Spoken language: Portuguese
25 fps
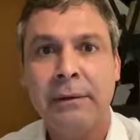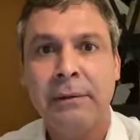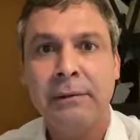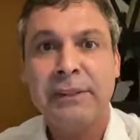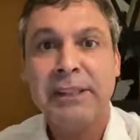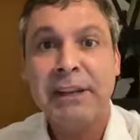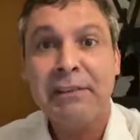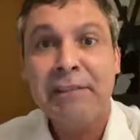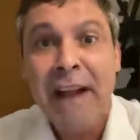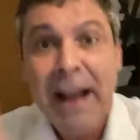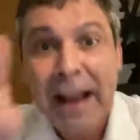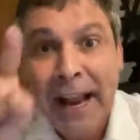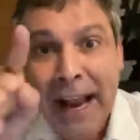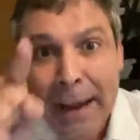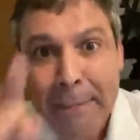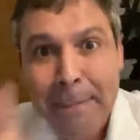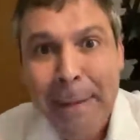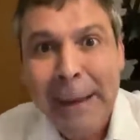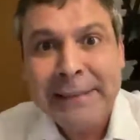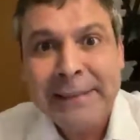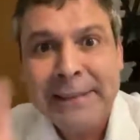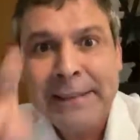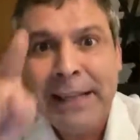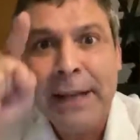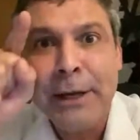Você vai
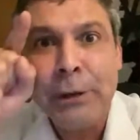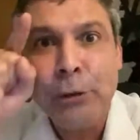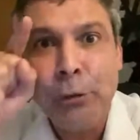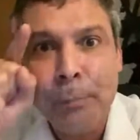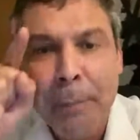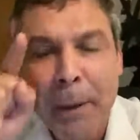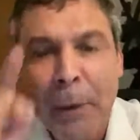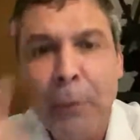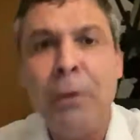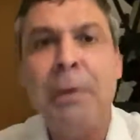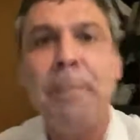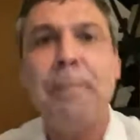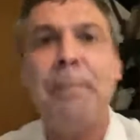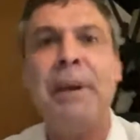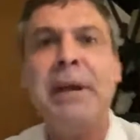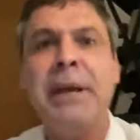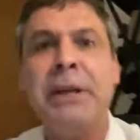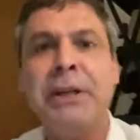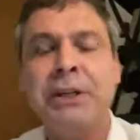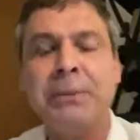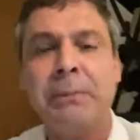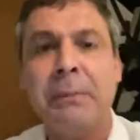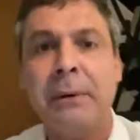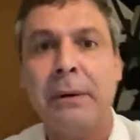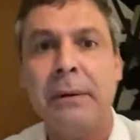acabar saindo pelo
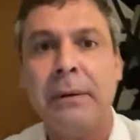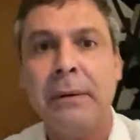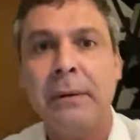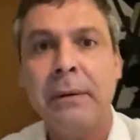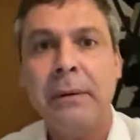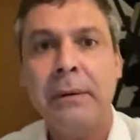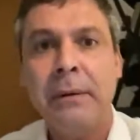impeachment.